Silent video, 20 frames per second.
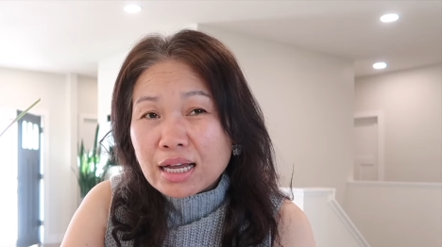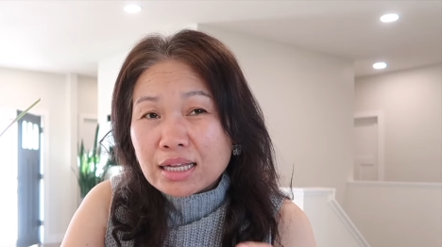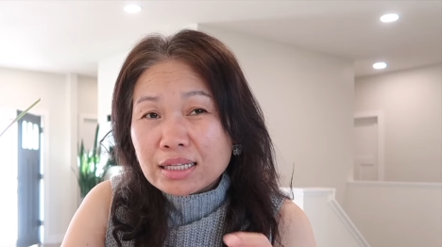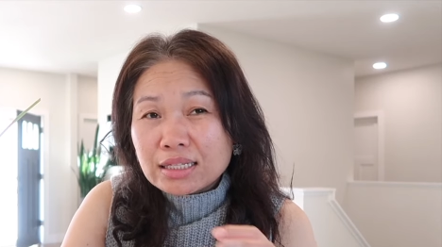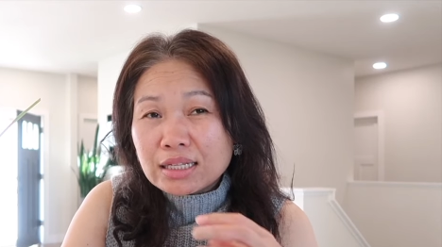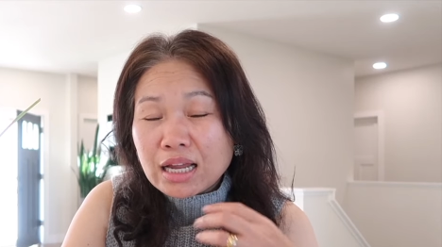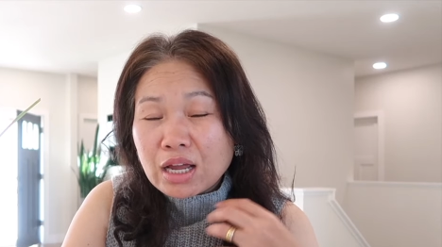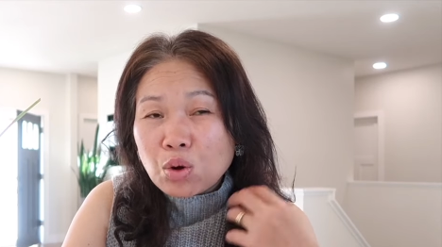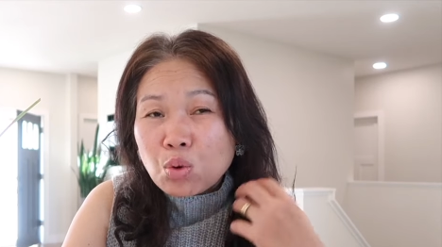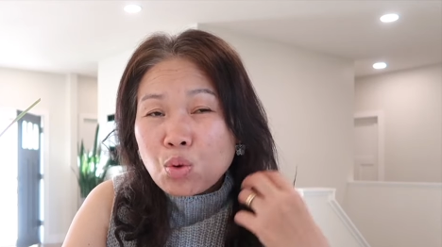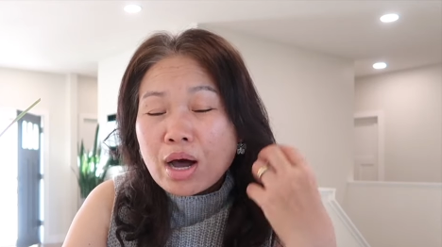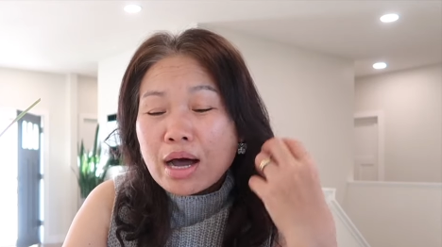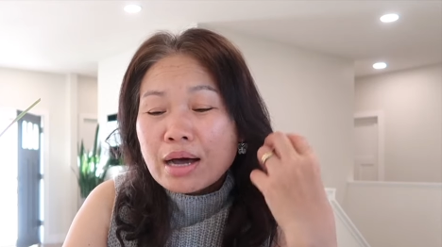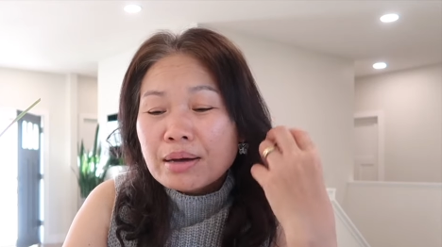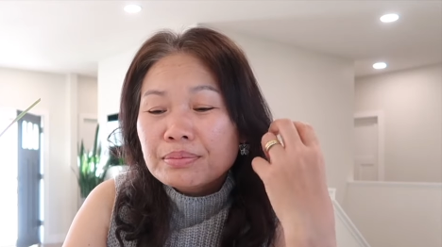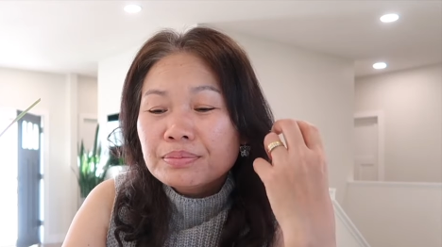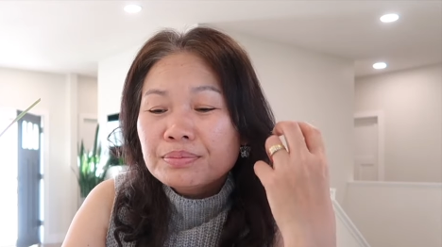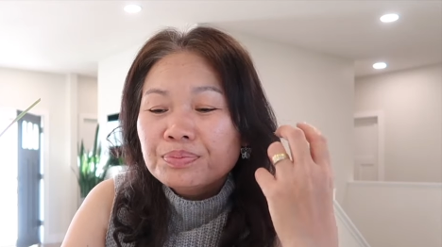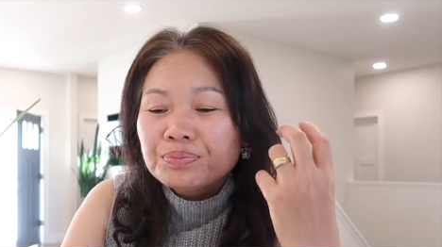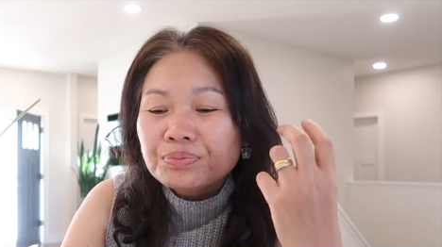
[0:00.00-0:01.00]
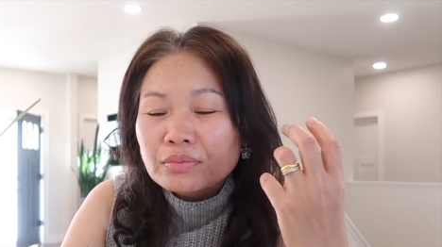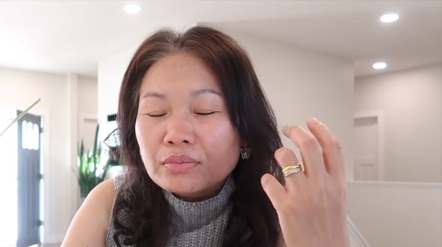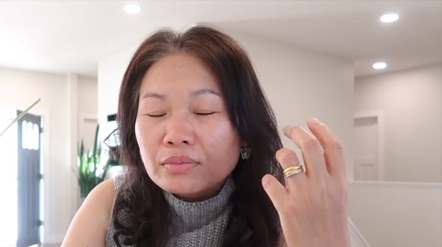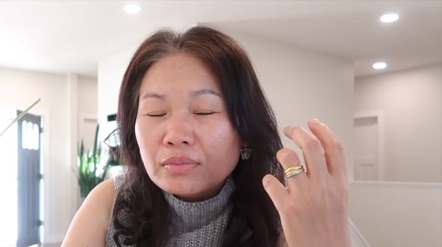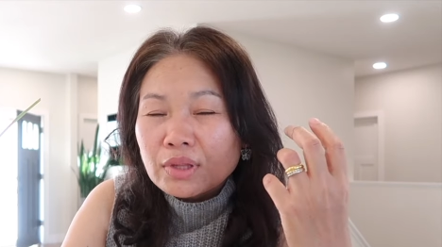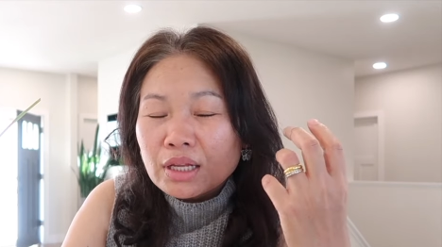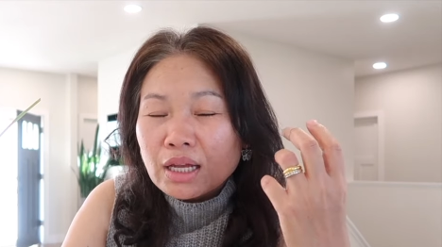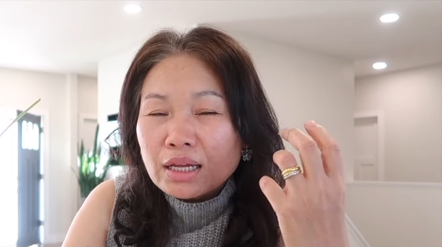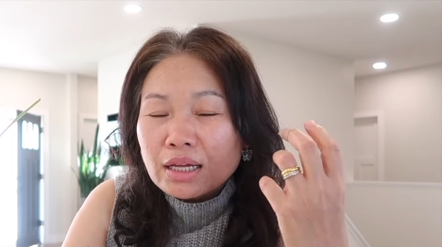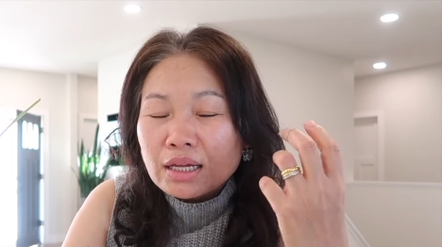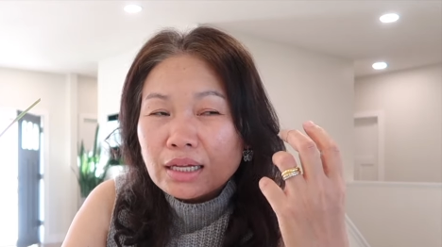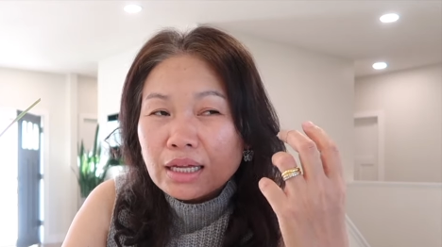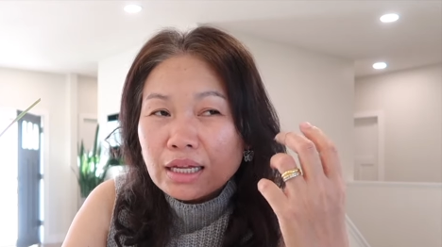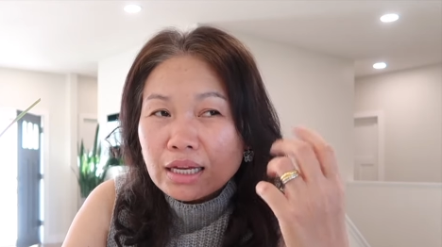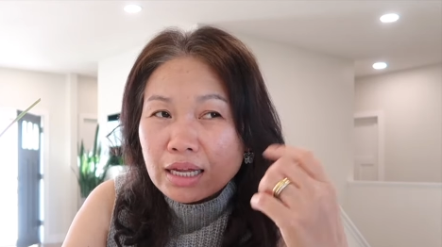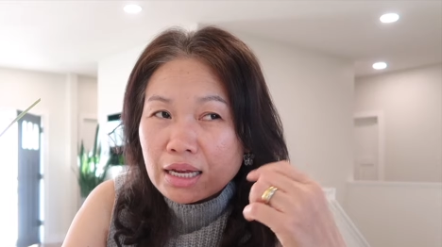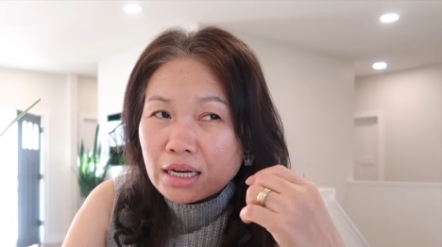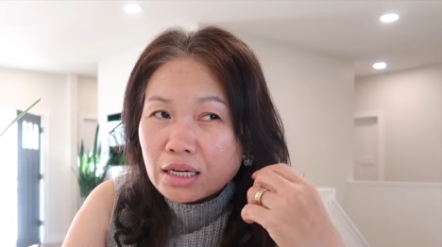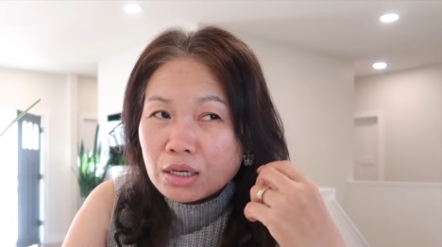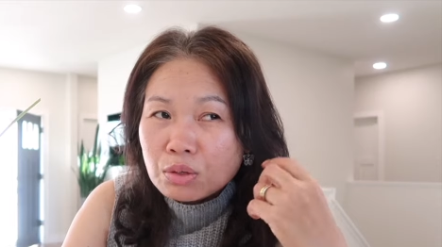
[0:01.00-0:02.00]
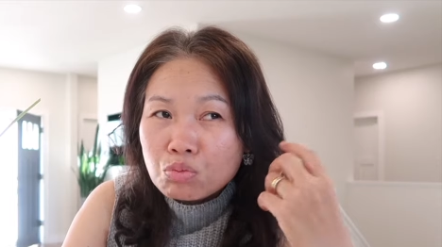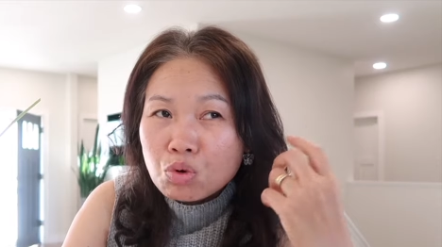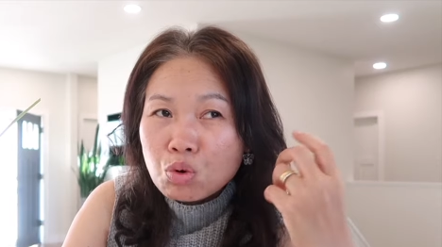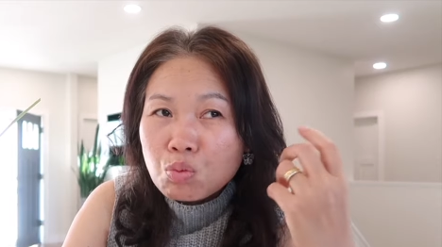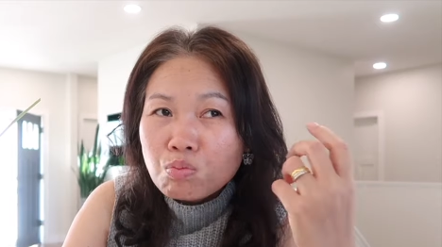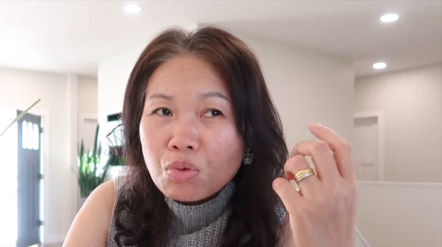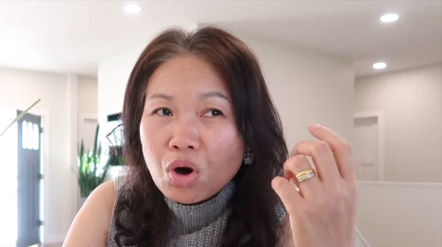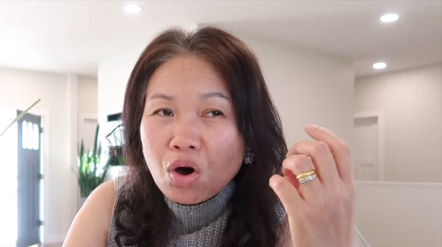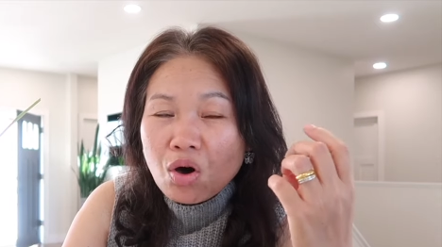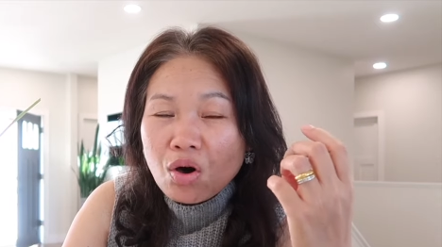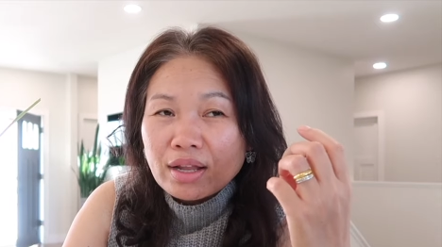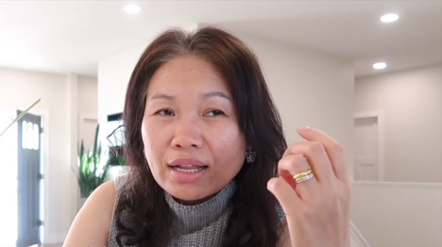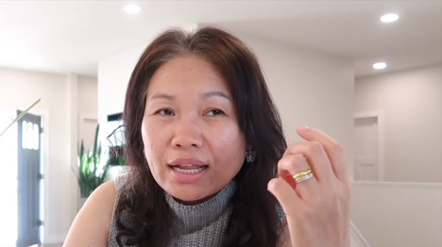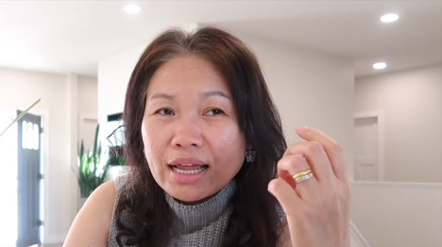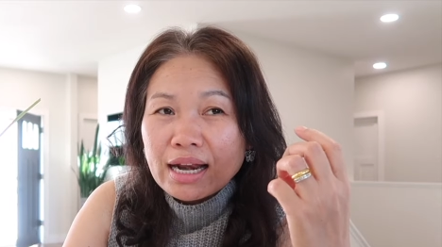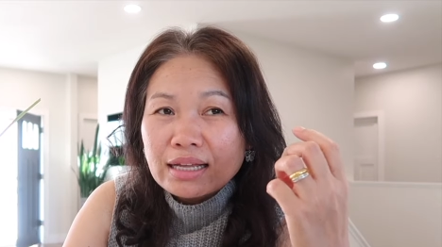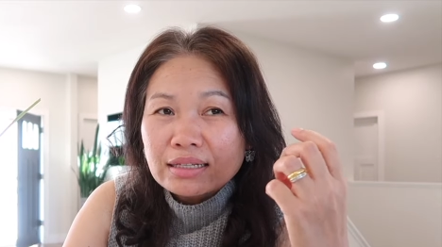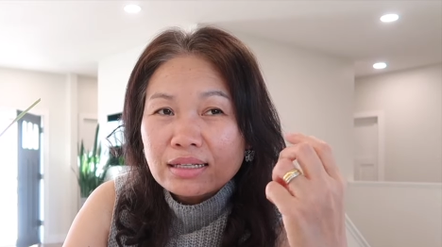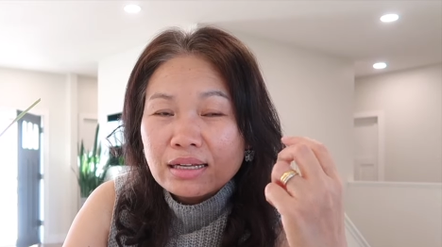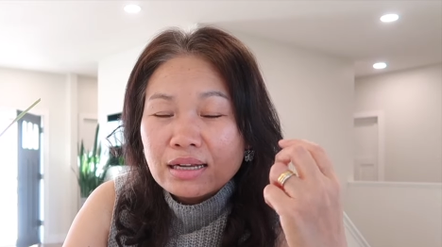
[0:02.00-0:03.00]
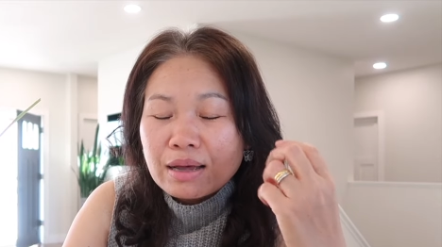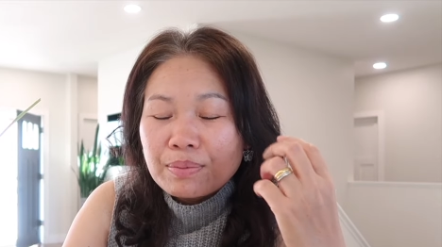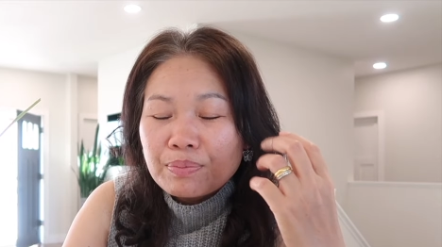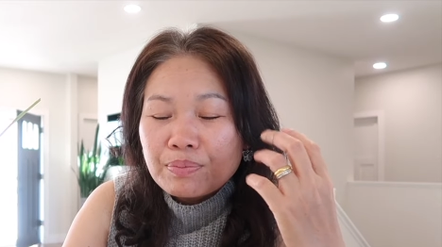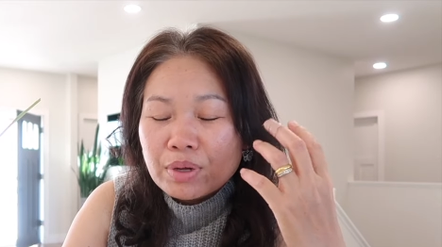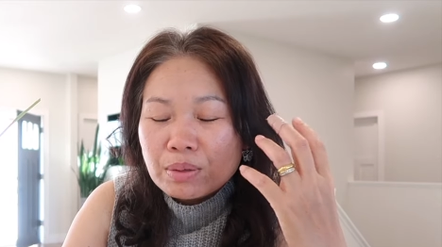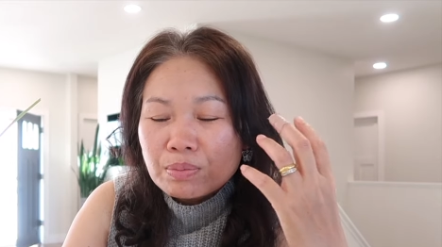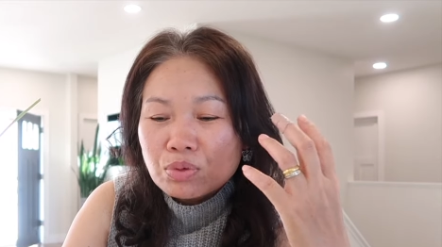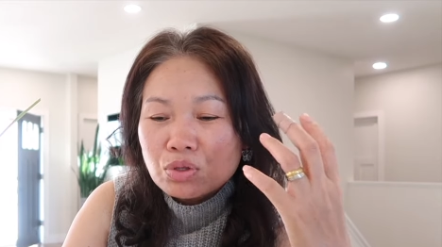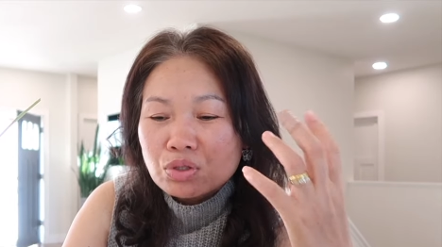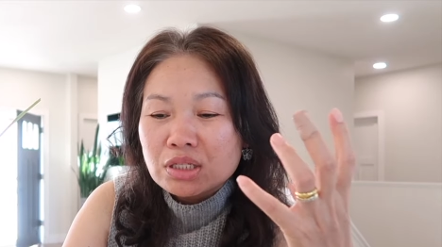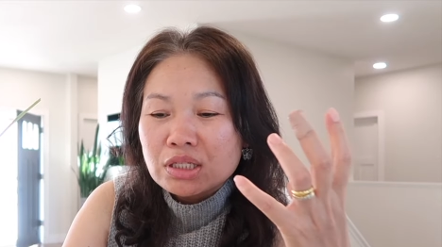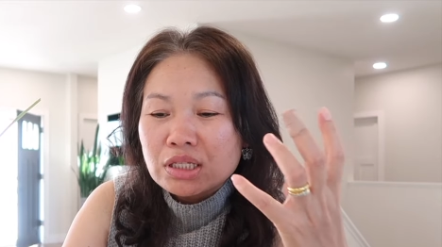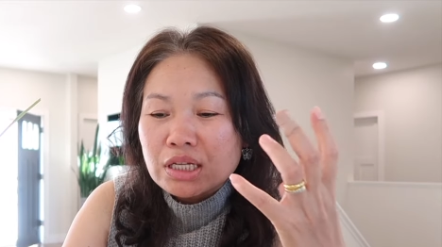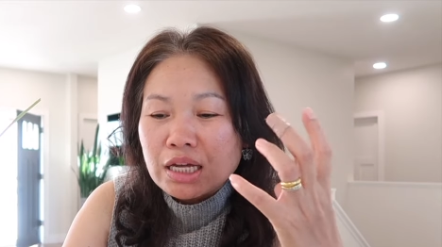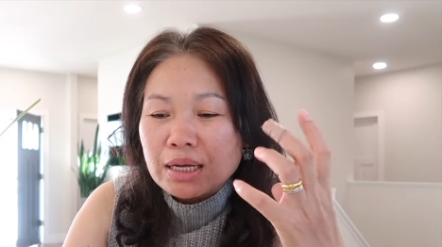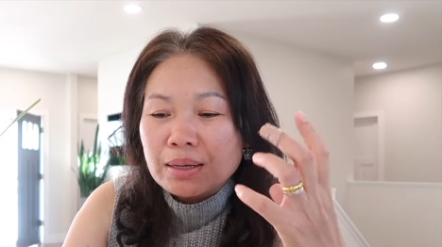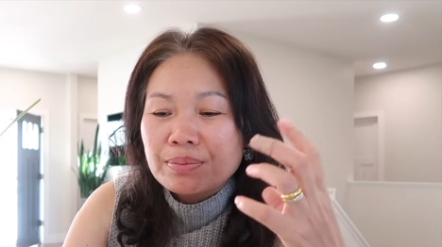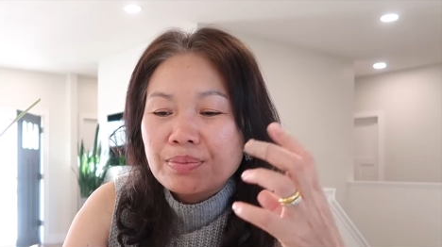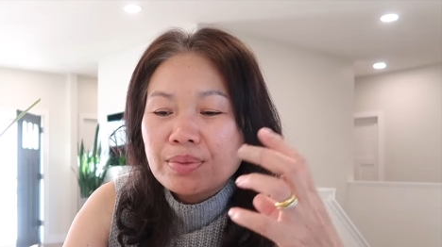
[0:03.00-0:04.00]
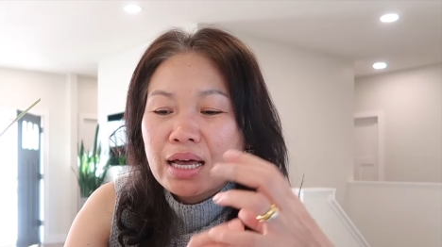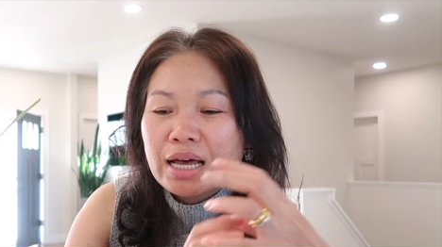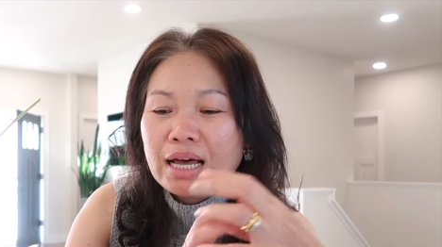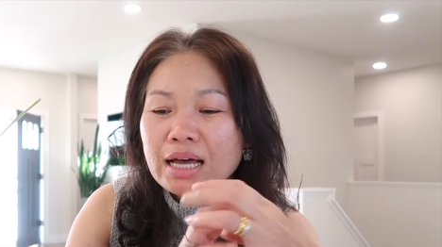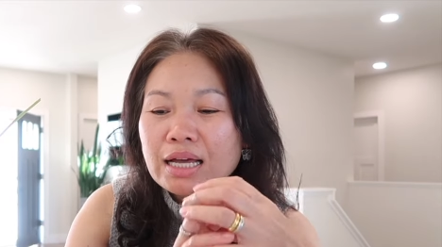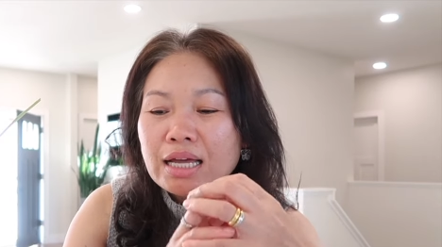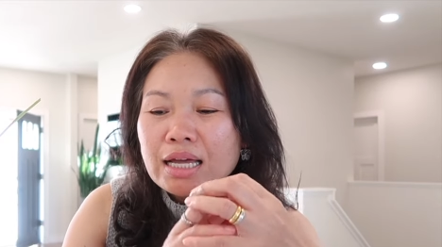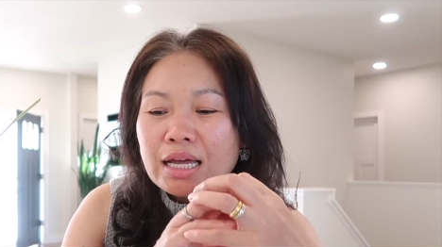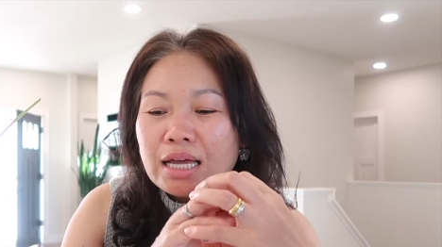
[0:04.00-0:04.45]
แสดงความคิดเห็นหรือมุมมองในลักษณะเป็น positive นะคะ